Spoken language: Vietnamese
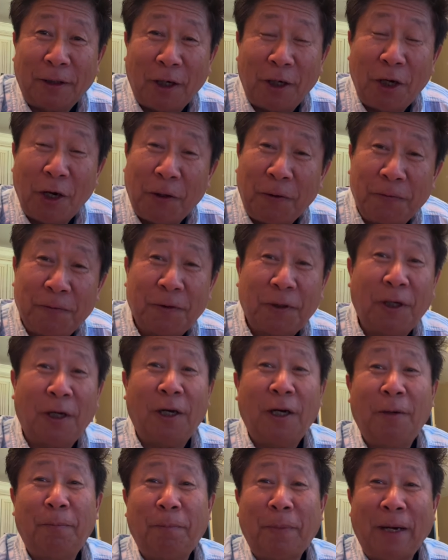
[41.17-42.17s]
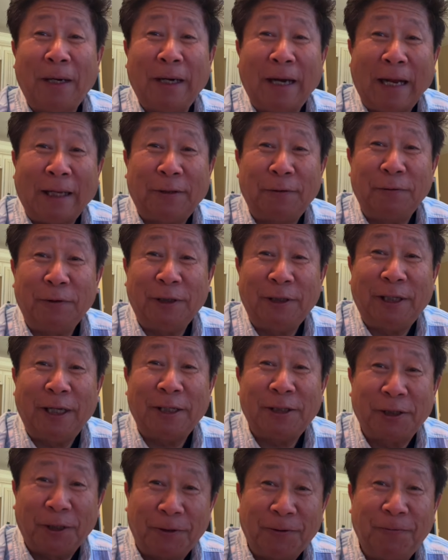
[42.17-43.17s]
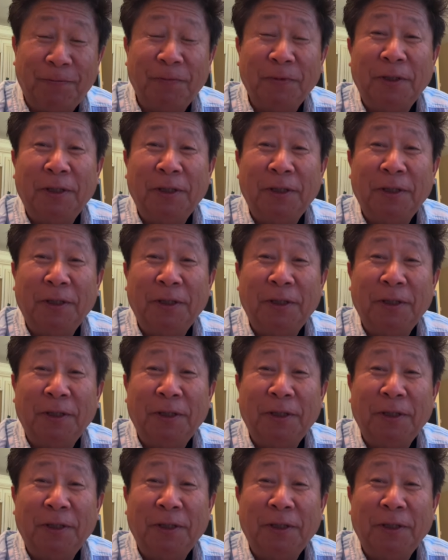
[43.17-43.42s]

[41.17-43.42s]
cả nông cả họ ban nà tuần đi thế xong